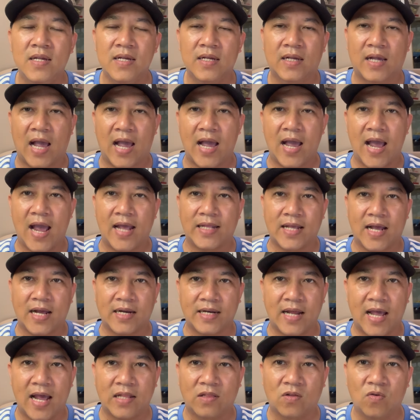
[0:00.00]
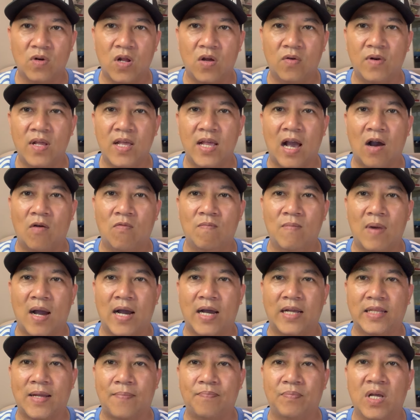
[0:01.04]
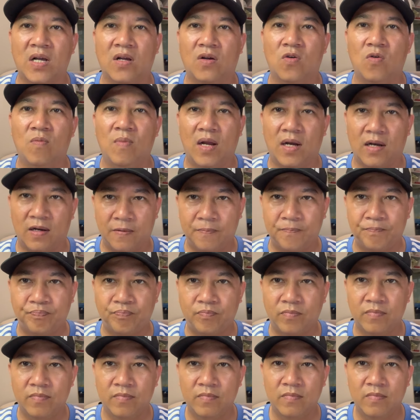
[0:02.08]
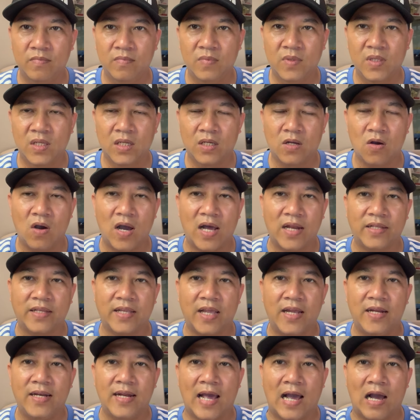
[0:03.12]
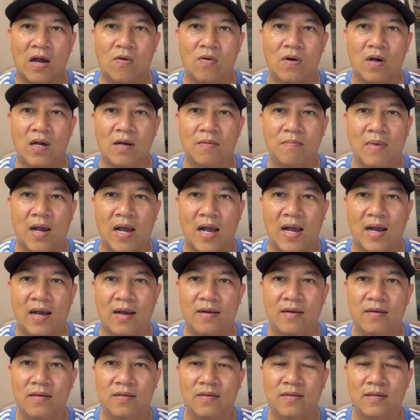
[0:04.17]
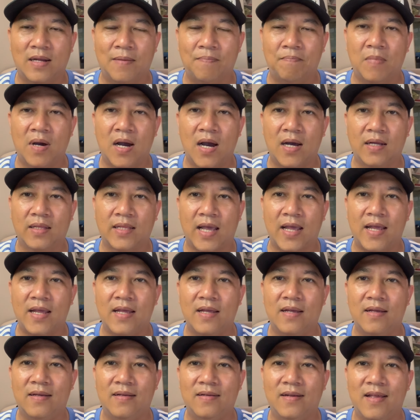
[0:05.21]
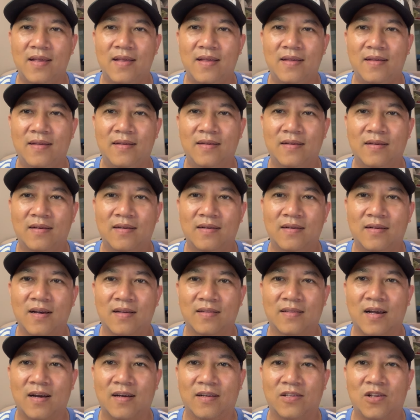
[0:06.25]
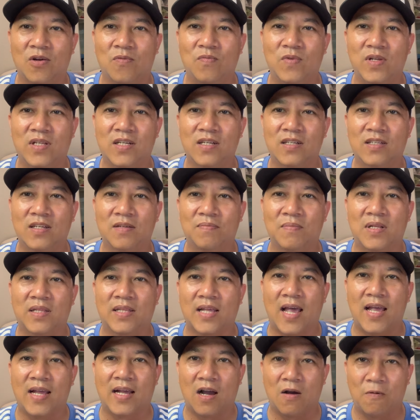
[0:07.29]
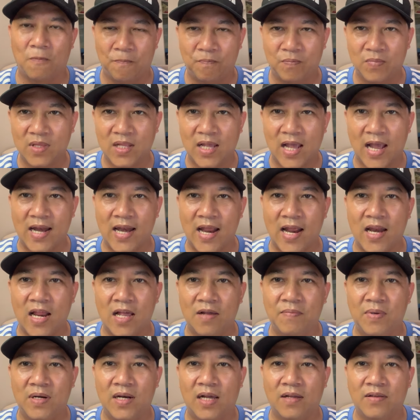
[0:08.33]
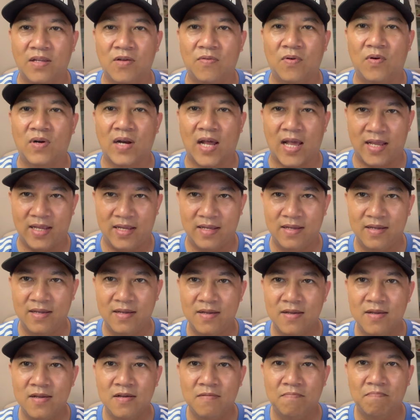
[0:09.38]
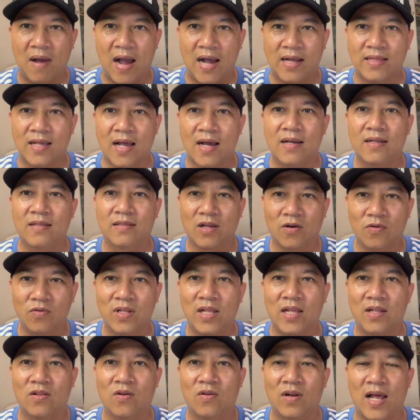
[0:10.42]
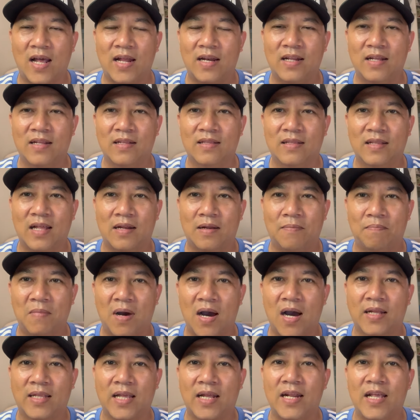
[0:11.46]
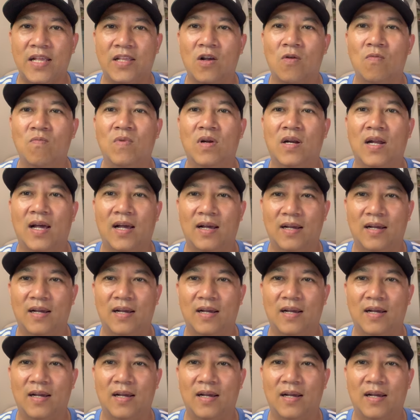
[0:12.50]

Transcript: cả hai tháng nay tôi đều đi ổng bằng cái tâm thức của mình có anh chị nào mà nằm mơ thấy đi thức thực chung với sư Thích Minh Tệ không hãy để lại bình luận video này bản thân tôi thì tôi đã, đã nằm mơ thấy đi chung rồi đó